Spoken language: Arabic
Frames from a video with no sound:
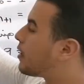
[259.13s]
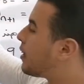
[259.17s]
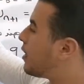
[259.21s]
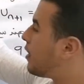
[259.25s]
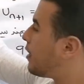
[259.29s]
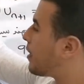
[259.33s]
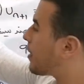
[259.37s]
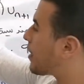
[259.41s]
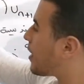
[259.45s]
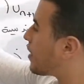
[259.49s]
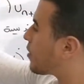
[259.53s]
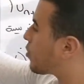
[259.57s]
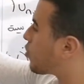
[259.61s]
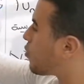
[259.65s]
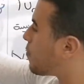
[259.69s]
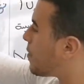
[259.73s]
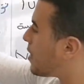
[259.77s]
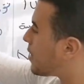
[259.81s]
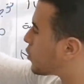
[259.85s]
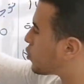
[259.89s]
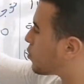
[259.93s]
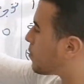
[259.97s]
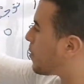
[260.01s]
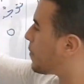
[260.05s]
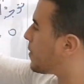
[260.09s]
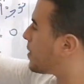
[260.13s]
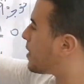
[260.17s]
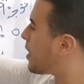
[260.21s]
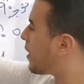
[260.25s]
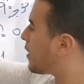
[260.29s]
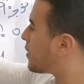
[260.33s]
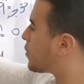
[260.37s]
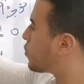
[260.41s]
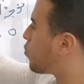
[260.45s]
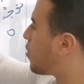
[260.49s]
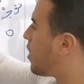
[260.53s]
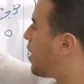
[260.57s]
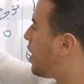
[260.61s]
الا كان كيو محسومه
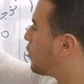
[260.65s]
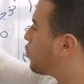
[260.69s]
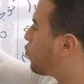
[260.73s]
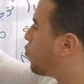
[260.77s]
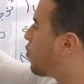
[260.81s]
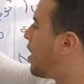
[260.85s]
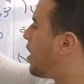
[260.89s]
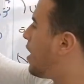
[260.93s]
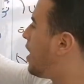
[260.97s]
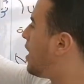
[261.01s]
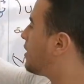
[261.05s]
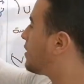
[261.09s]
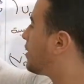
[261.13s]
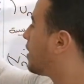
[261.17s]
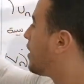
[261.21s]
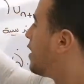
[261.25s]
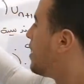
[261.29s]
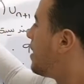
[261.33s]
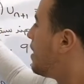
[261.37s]
بالناقص واحد واحد